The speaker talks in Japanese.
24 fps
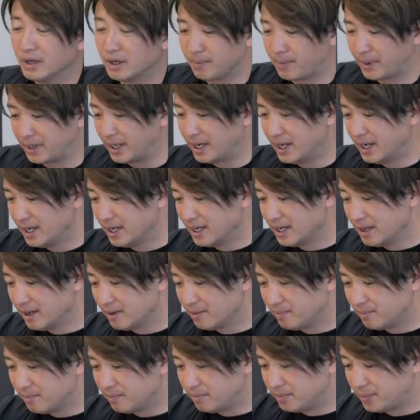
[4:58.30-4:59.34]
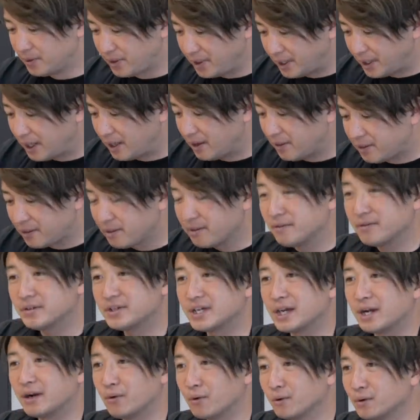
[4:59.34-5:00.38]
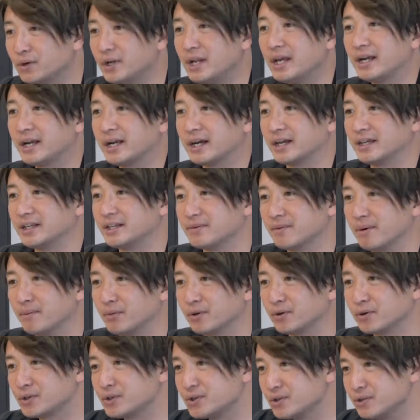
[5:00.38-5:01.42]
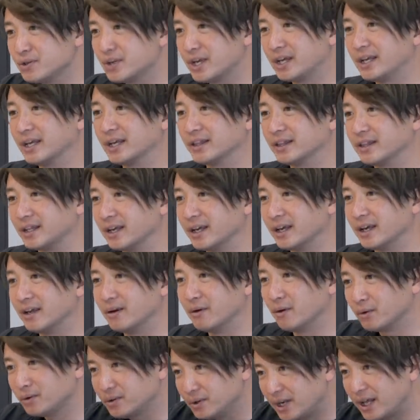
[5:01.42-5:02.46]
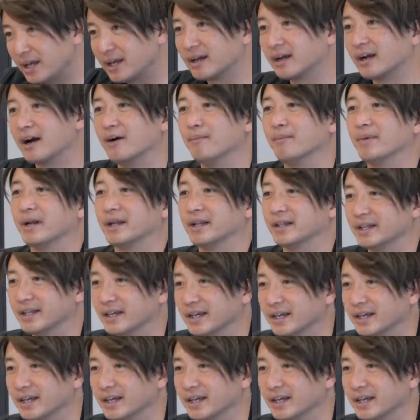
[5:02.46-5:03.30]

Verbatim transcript: やっぱり物理的に数字が6年間一番僕10年やって6年ガンマなんで